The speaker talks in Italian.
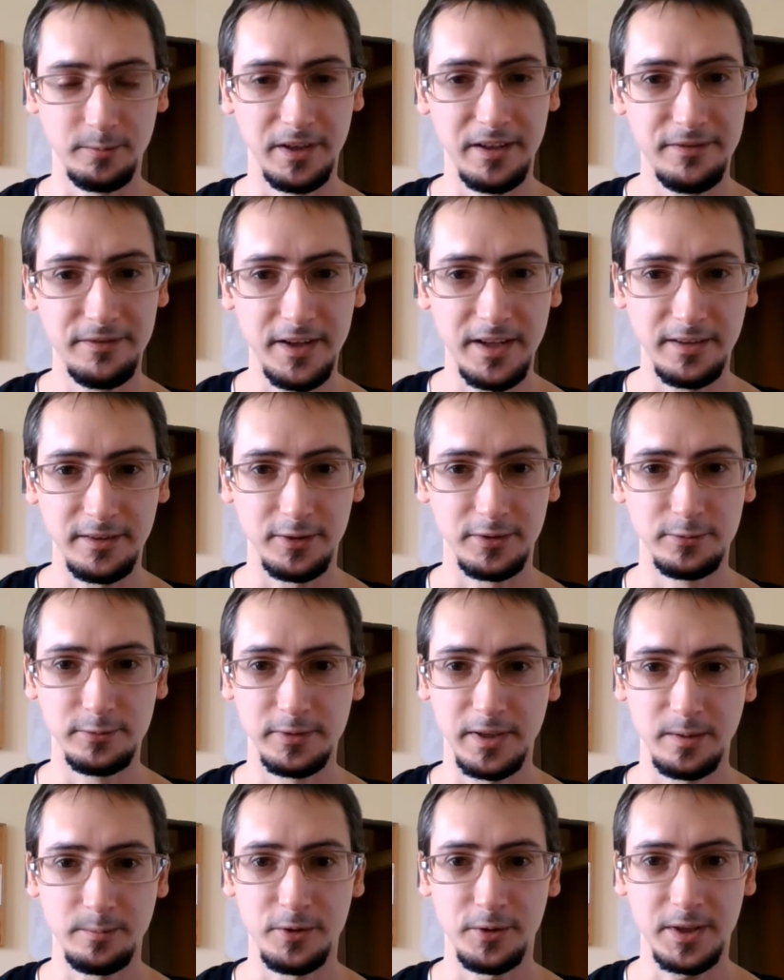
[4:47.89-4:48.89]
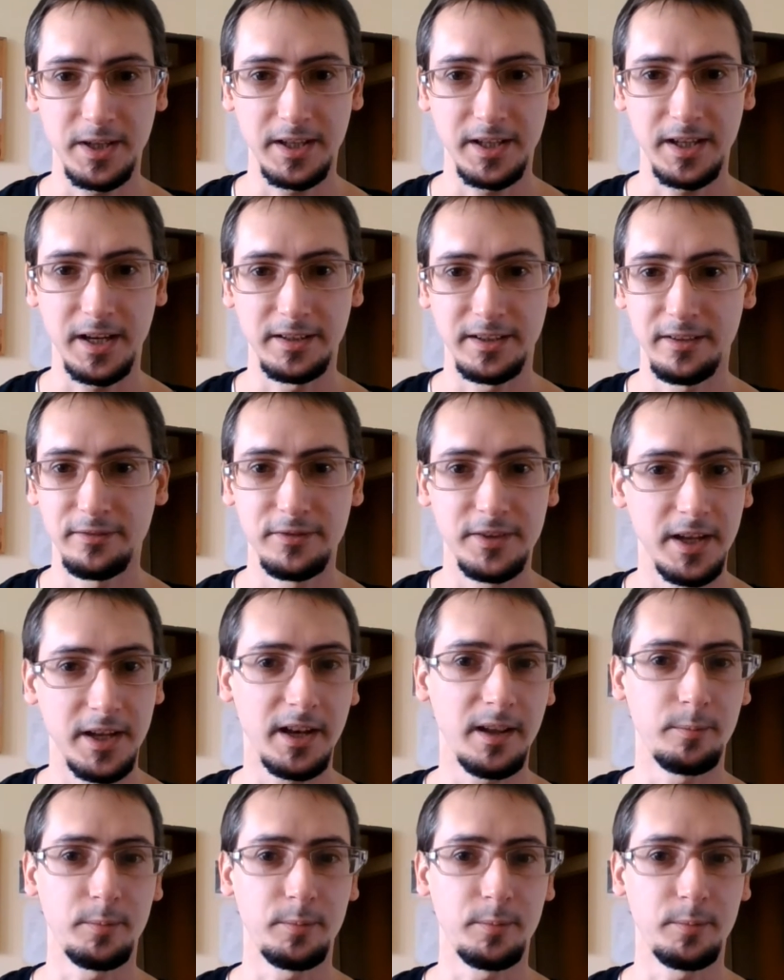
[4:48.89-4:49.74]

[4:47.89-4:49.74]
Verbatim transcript: l'evento di un albero che cade avviene a